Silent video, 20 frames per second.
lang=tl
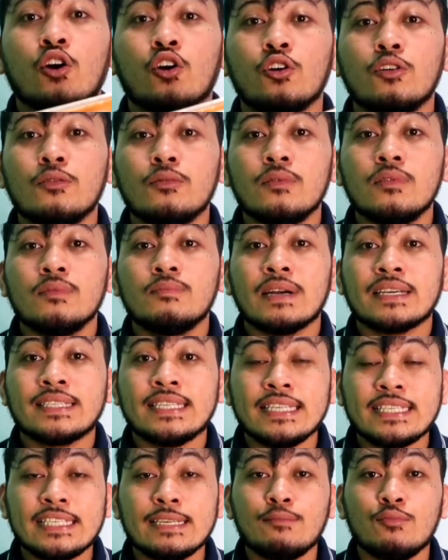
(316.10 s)
kung
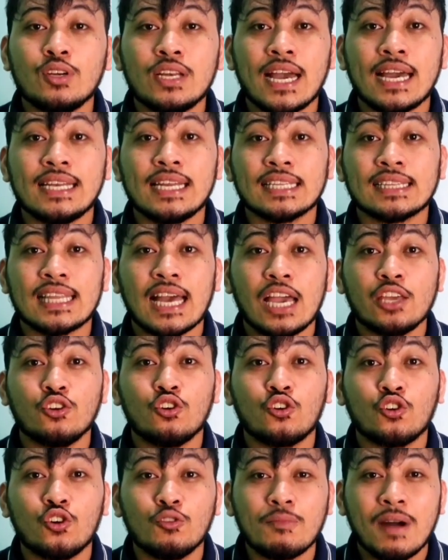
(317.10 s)
magsisimula na
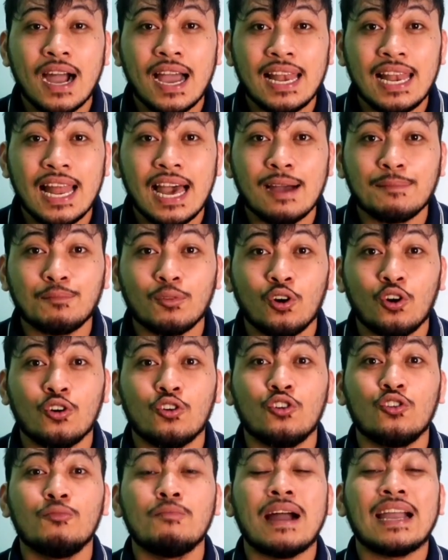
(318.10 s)
tayong kumalap o
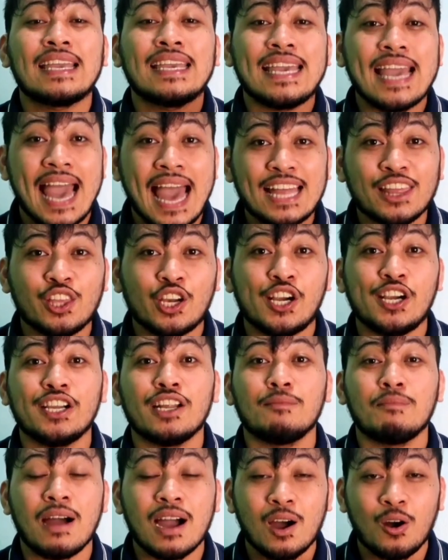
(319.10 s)
mag-gather
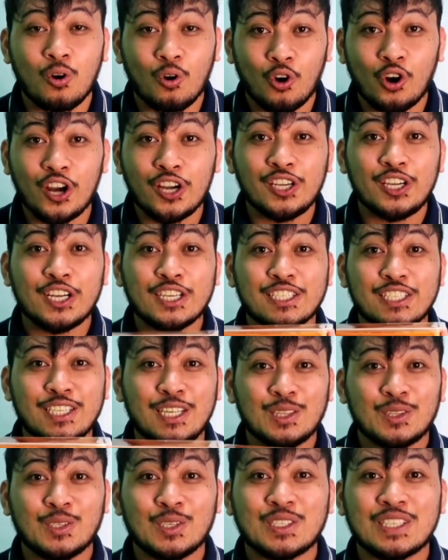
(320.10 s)
ng mga orders
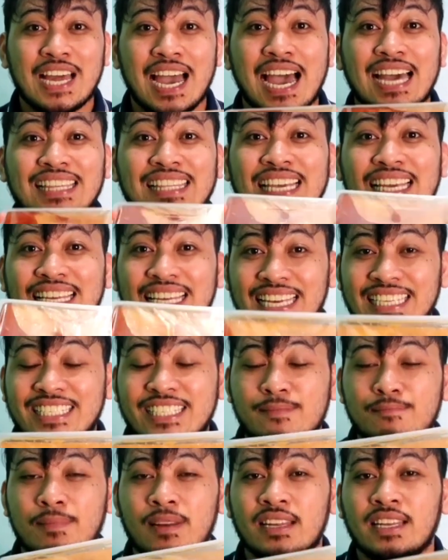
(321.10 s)
nito sa ating
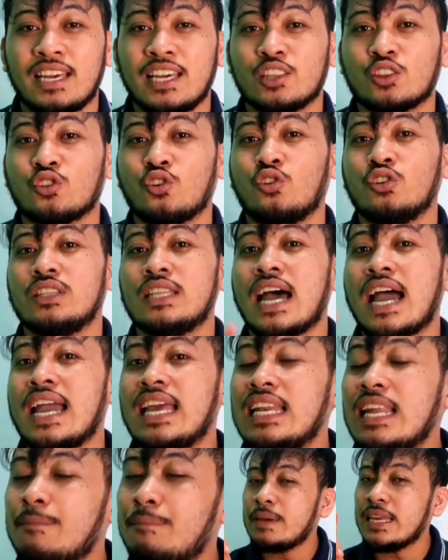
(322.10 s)
Leche Plan na ito
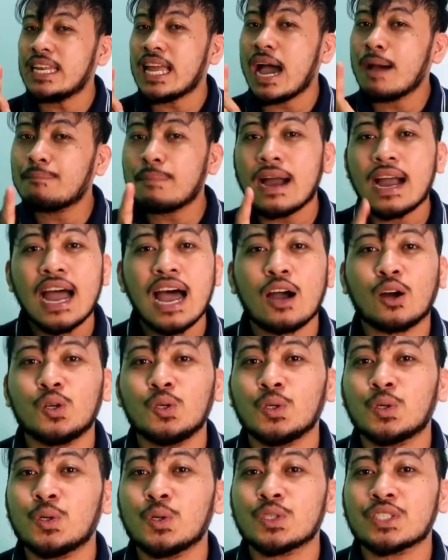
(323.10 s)
dahil
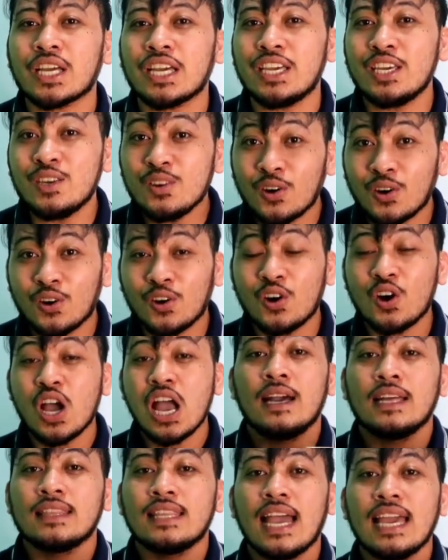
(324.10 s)
ipinapangako ko sa iyo
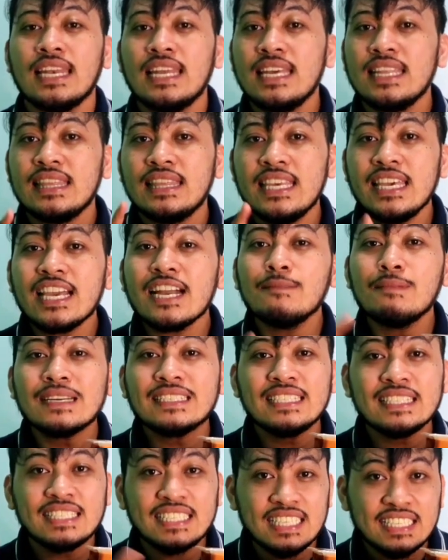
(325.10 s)
dahil hindi ka
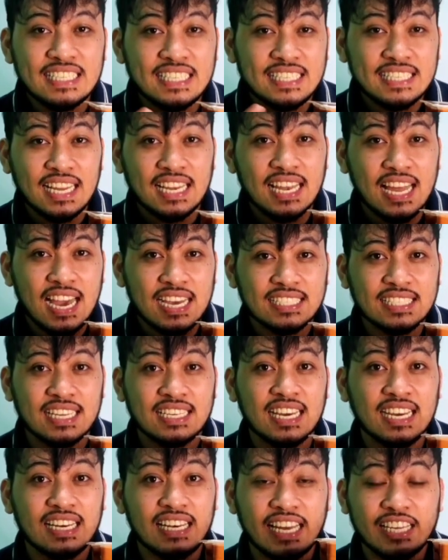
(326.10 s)
magsisisi sa lasa
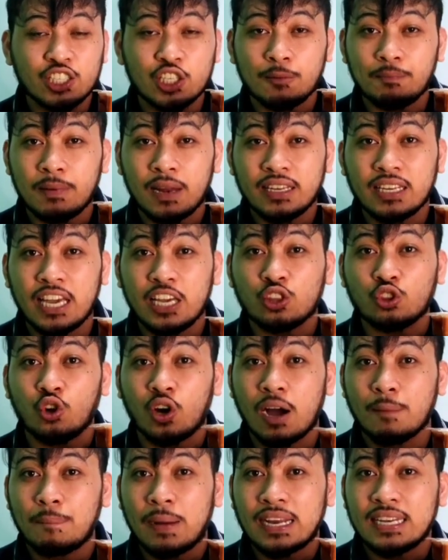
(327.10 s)
ng Leche Plan na ito
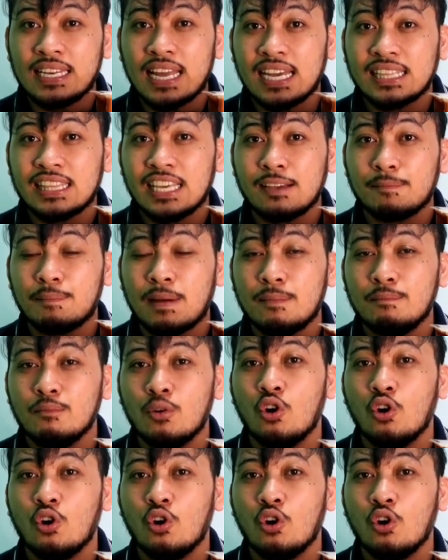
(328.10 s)
kapag natikman